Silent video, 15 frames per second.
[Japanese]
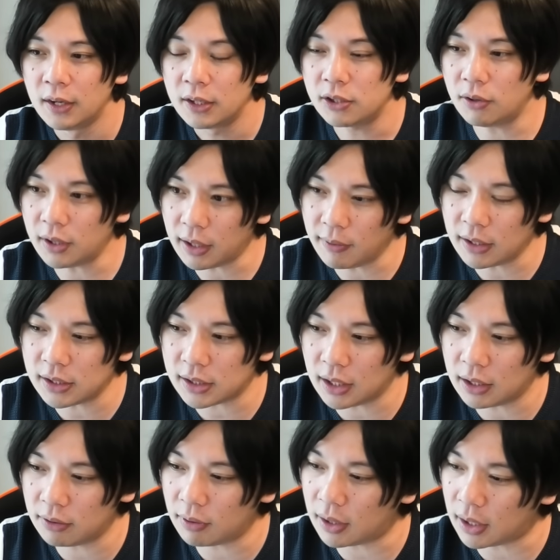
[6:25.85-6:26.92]
それがワンチャン
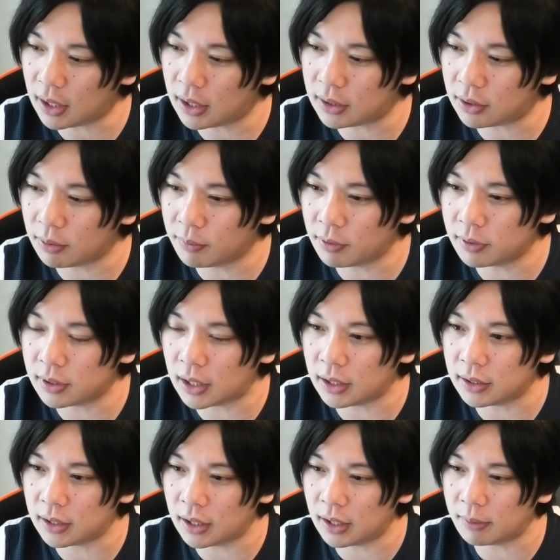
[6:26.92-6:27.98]
あんのかなって思うぐら
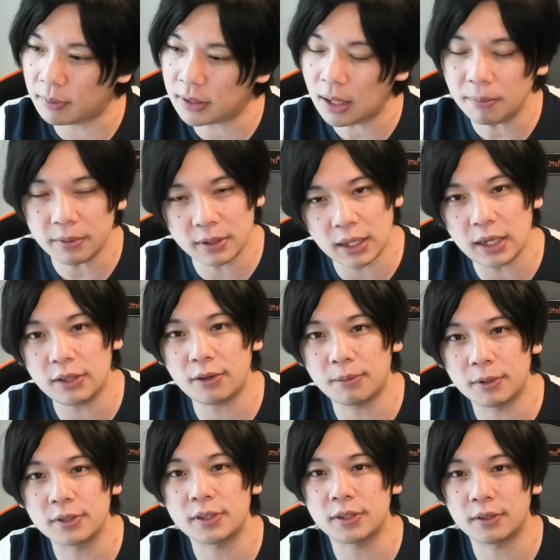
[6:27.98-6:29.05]
いで、まあ多分ないと
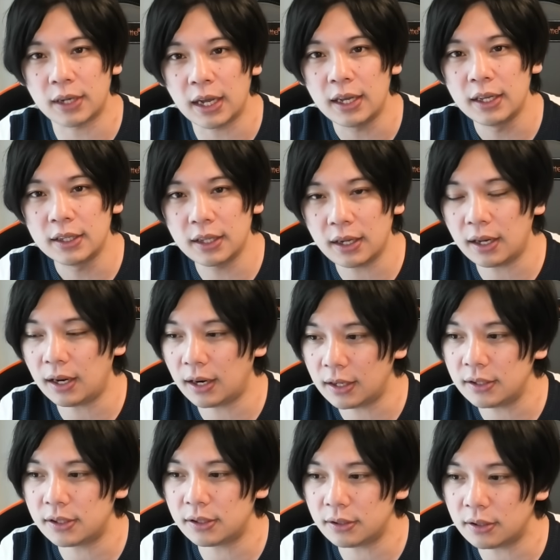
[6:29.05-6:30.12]
思うんですよね。だから
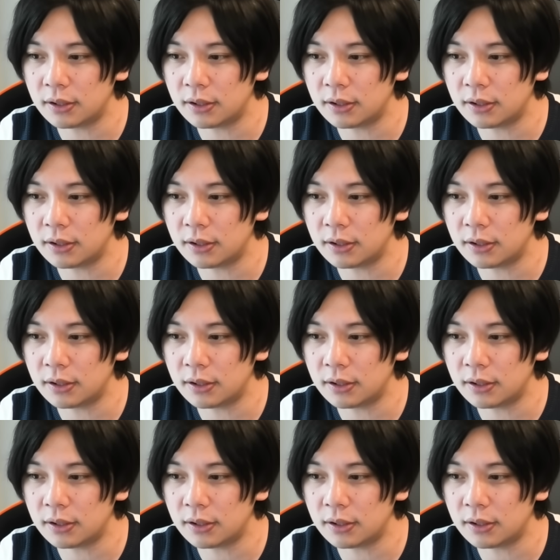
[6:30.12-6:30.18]
来週